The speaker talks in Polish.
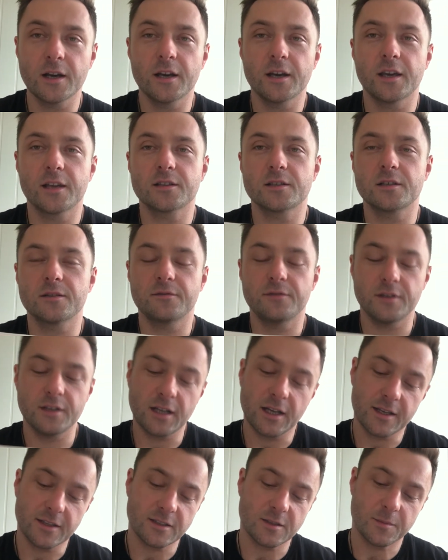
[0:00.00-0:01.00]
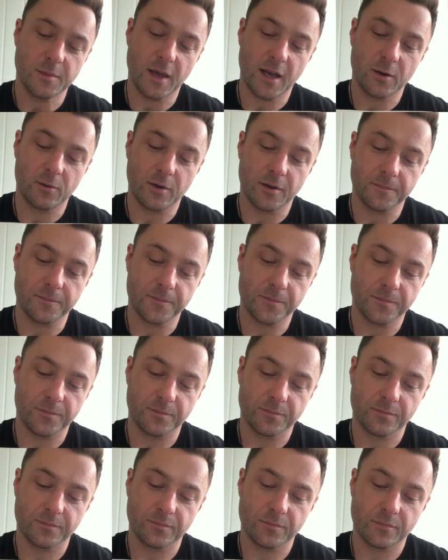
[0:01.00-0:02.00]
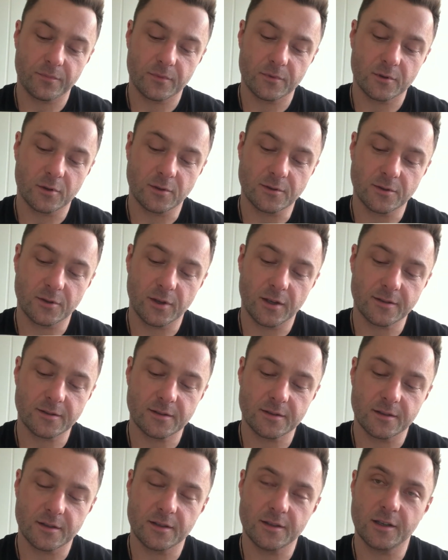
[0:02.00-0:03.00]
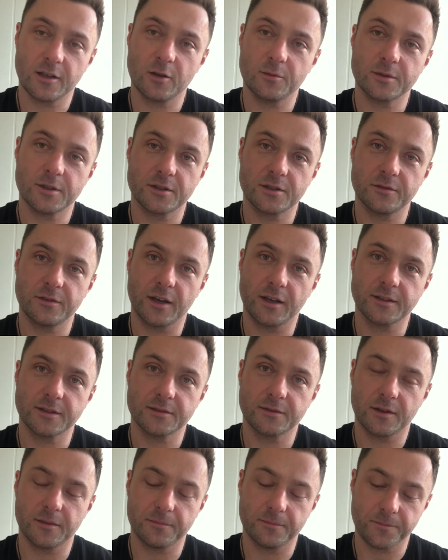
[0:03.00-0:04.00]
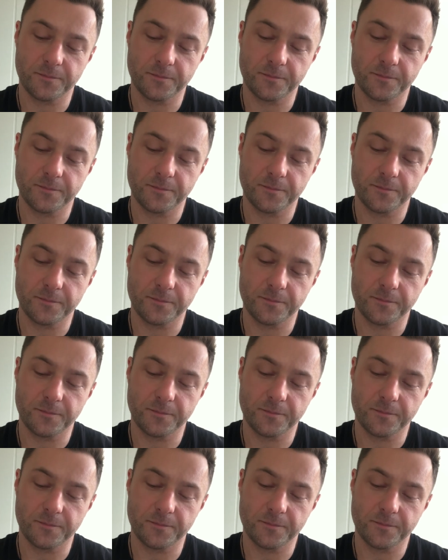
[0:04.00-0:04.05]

Jeżeli wina jest piekłem, to co jest jego przeciwieństwem?